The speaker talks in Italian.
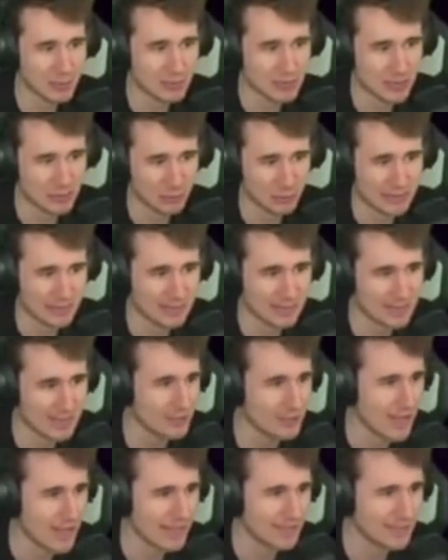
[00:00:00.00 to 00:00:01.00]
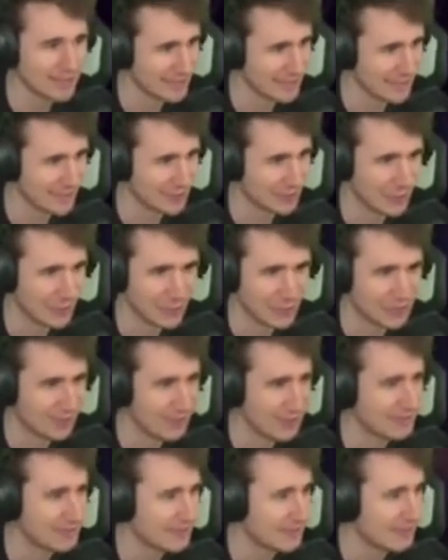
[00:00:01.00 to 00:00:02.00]
cos'è tutta sta gente che c'è qua
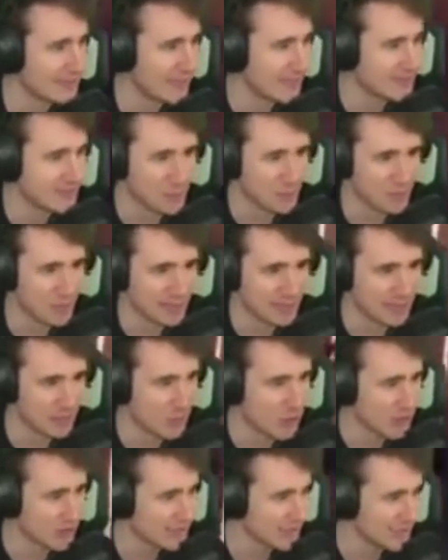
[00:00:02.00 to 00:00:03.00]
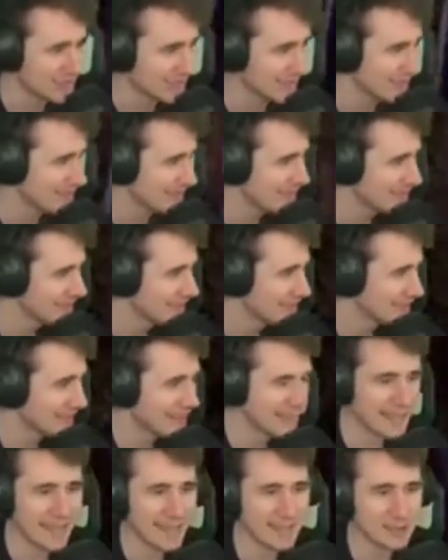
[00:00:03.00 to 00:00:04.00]
davanti in casa a luna di notte?
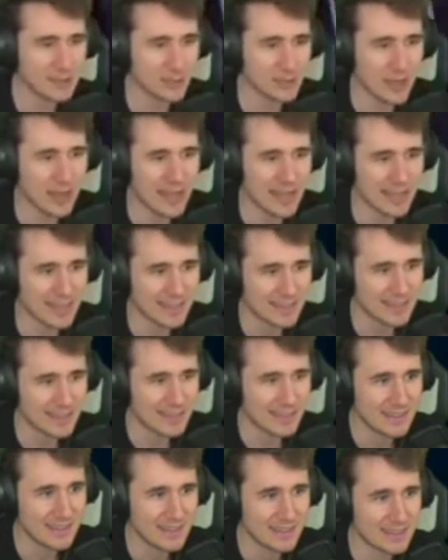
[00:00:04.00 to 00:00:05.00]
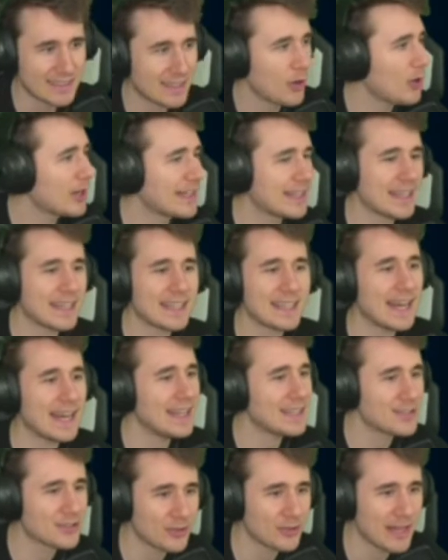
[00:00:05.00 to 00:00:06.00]
Che cazzo è? che
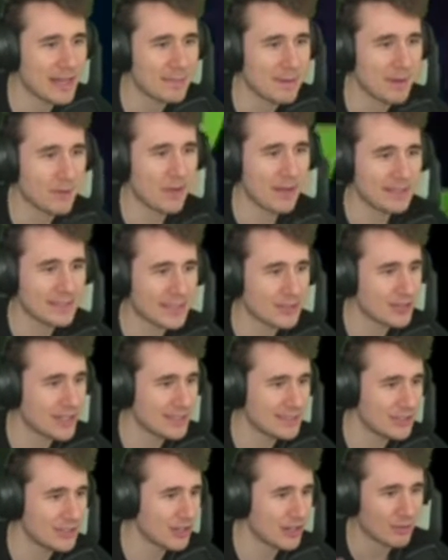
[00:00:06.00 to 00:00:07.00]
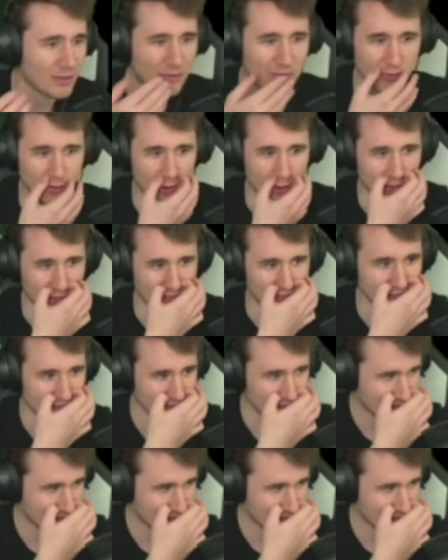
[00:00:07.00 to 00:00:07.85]
cazzo è? Ma quanta gente c'è qua fuori?